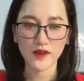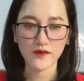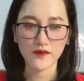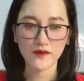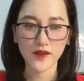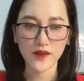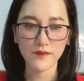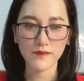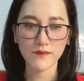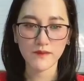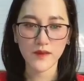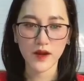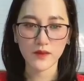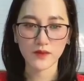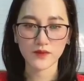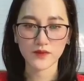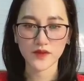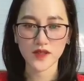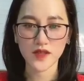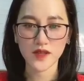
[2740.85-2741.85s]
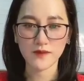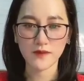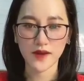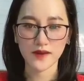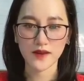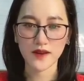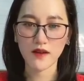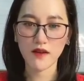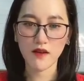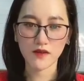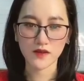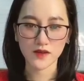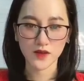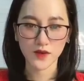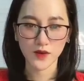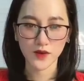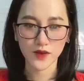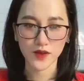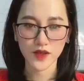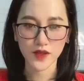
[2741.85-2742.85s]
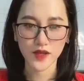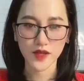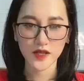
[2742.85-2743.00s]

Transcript: vết bỏng trên mặt đã khỏi rồi,